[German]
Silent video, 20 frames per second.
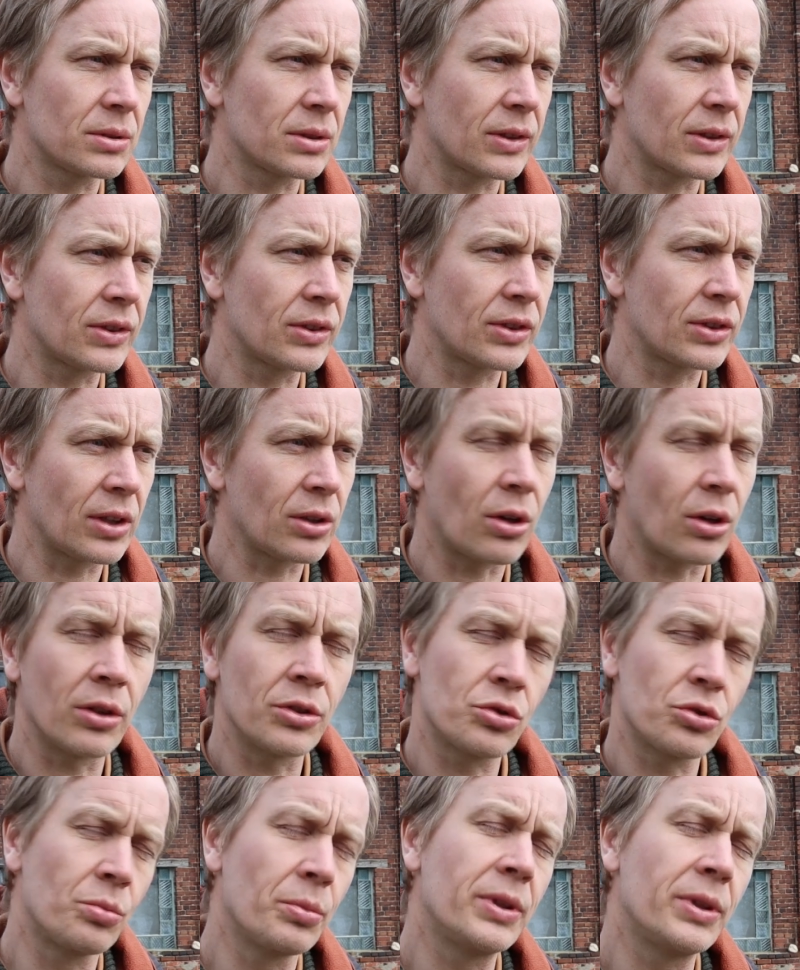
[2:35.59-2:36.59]
Das ist dann gar
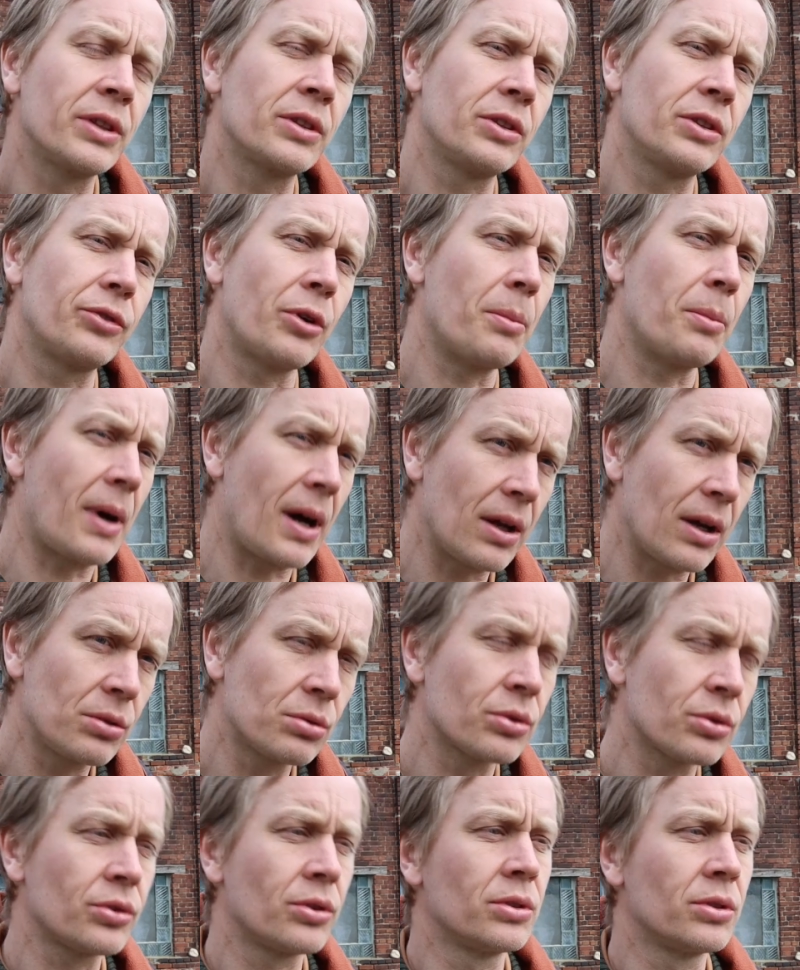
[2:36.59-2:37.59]
nicht unbedingt die
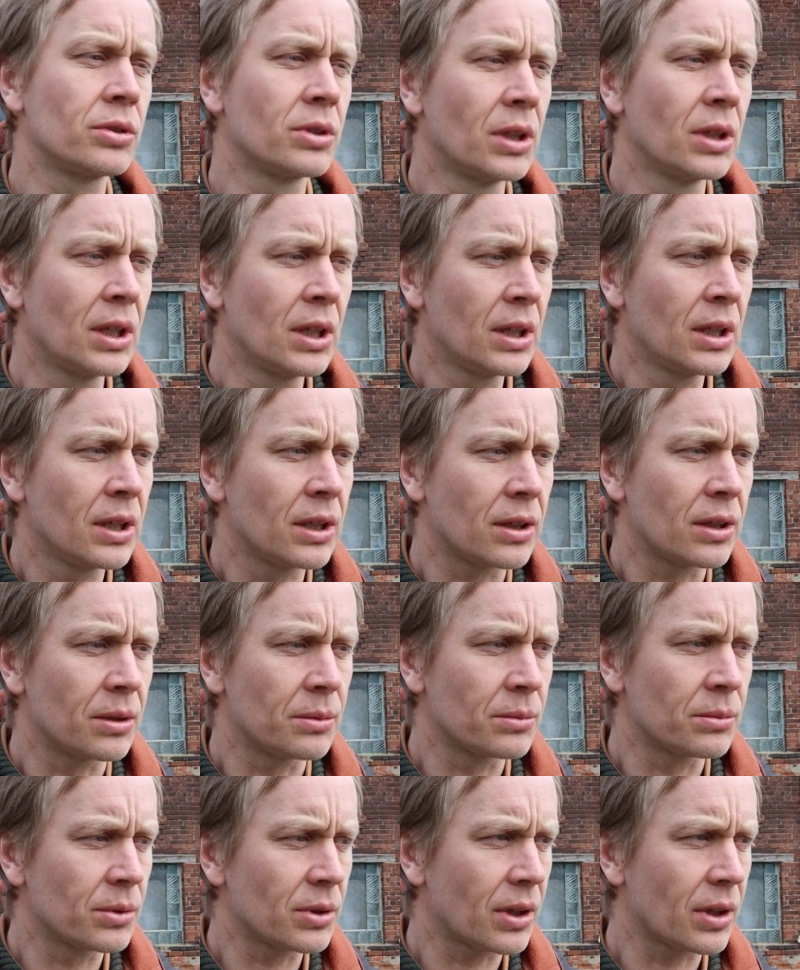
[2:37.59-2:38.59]
Vermahlung, sondern
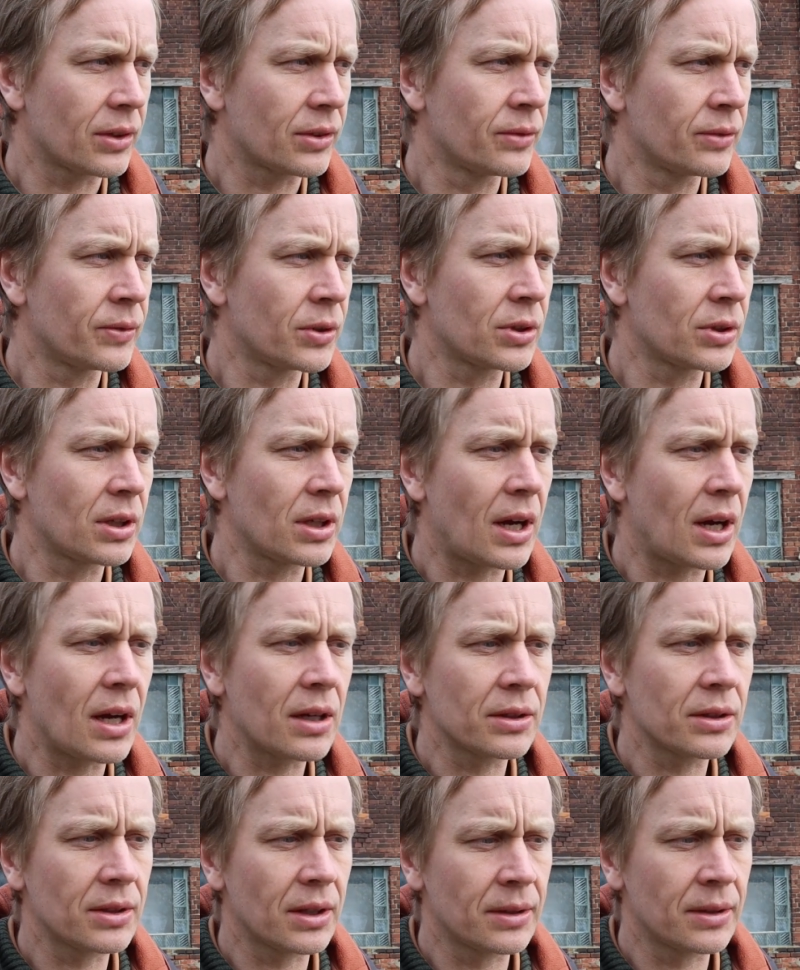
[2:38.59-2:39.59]
ähm, da sind wir in der
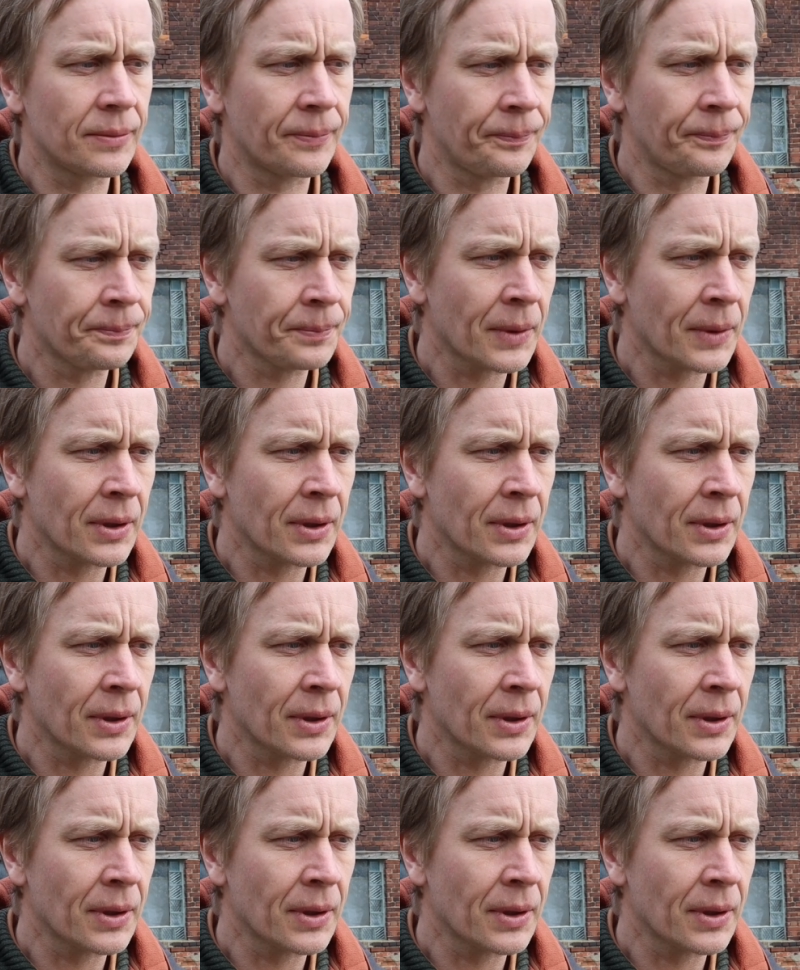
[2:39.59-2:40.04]
Lage, dann